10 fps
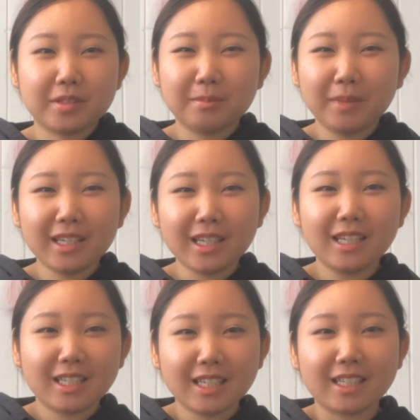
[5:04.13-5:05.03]
爪切り
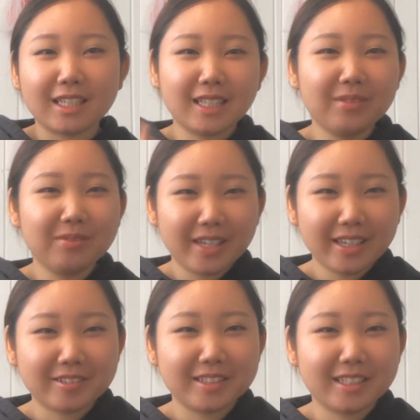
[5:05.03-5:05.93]
に23倍
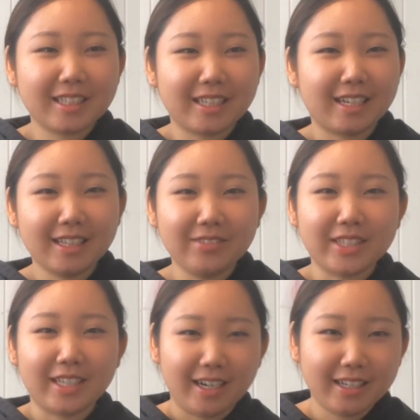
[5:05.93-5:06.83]
こっち来て改め
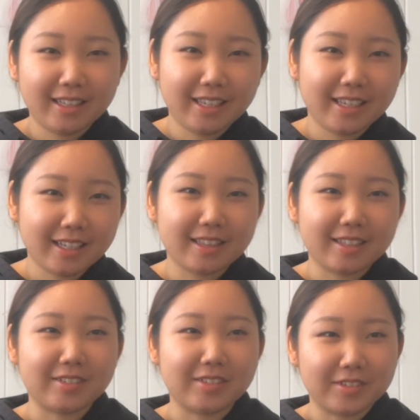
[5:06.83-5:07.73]
て払いたいかって
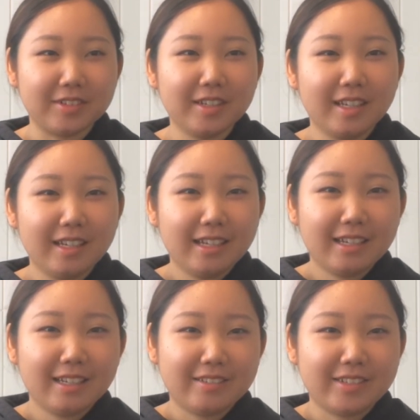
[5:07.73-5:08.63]
いうと
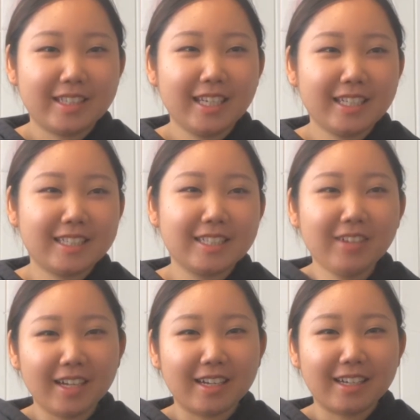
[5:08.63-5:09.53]
私
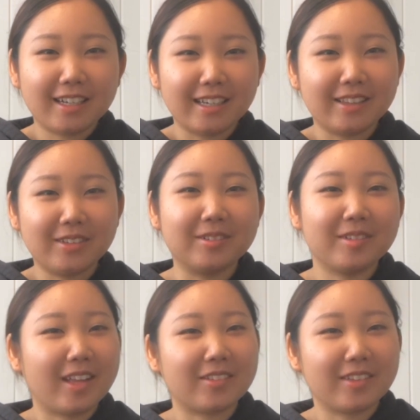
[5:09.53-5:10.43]
はノー
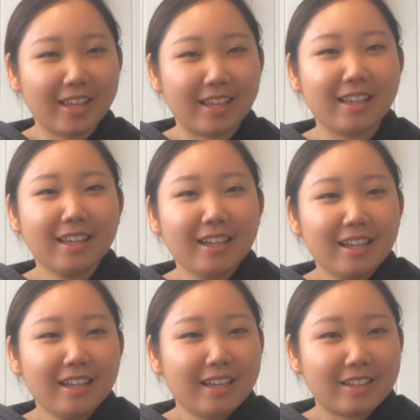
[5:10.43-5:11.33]
なので
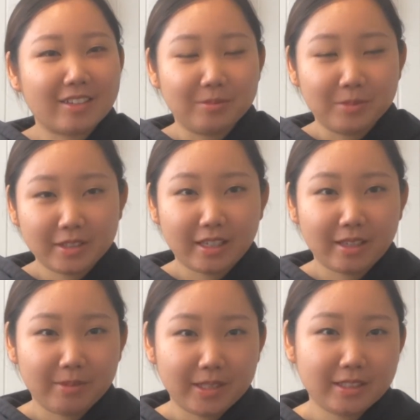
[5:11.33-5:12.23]
えっと、持って
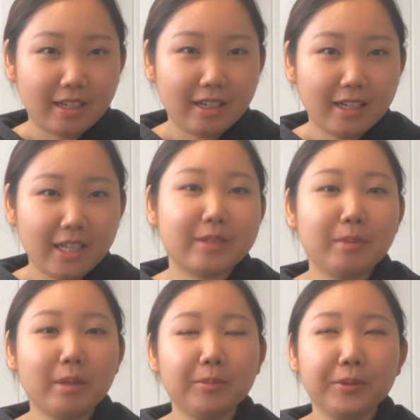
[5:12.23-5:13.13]
きましたあと
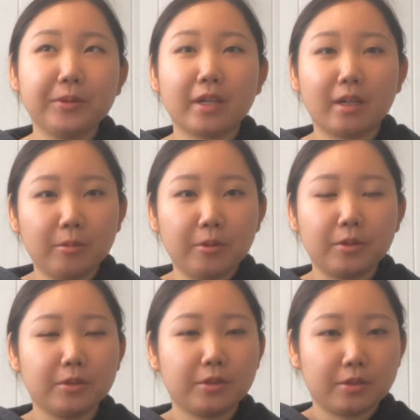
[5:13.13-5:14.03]
綿棒とか
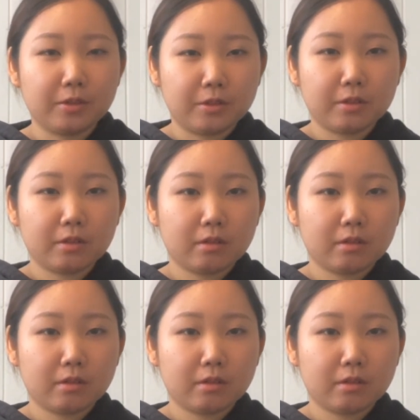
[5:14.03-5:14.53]
もその